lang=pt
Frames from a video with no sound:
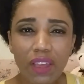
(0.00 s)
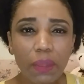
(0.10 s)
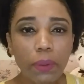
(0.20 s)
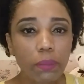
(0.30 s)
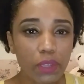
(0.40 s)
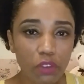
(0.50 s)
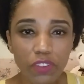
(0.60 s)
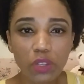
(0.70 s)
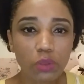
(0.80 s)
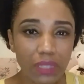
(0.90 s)
fala para mim que eu
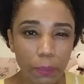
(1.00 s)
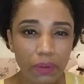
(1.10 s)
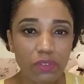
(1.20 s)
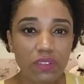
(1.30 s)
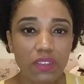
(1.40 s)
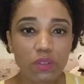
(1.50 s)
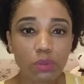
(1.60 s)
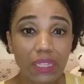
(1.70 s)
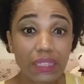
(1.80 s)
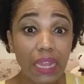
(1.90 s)
venho contar para vocês
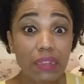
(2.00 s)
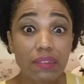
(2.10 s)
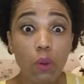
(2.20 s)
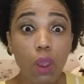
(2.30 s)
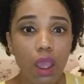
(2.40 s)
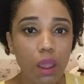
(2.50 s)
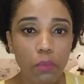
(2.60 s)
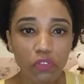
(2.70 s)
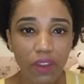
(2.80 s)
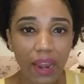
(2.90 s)
com detalhes que eu
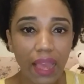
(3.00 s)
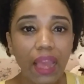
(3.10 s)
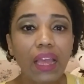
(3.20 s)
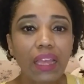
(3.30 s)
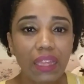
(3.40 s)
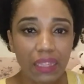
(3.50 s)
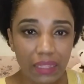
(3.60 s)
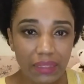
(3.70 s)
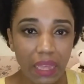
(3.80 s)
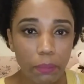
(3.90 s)
amo falar
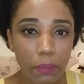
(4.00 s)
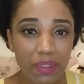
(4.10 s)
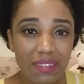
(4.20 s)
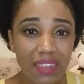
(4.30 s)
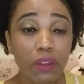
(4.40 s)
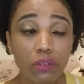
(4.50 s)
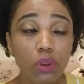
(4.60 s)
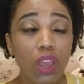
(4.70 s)
da Bíblia Sagrada.